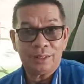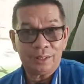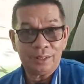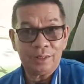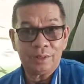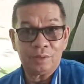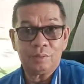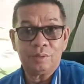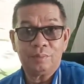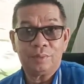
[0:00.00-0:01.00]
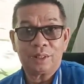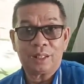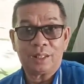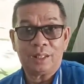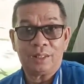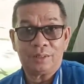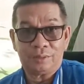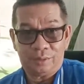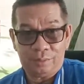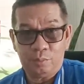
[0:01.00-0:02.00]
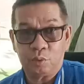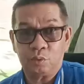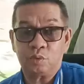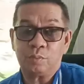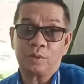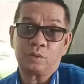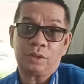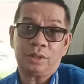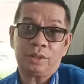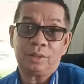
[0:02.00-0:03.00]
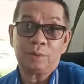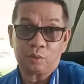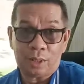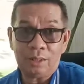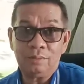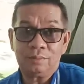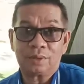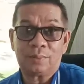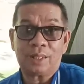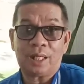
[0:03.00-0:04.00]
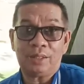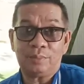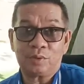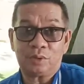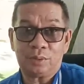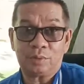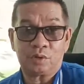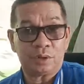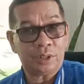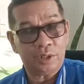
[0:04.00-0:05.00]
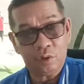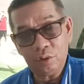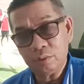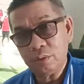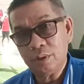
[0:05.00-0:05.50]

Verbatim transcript: Ini mereka ada debut untuk masuk di tim nasional, pertama kali masuk di tim nasional senior.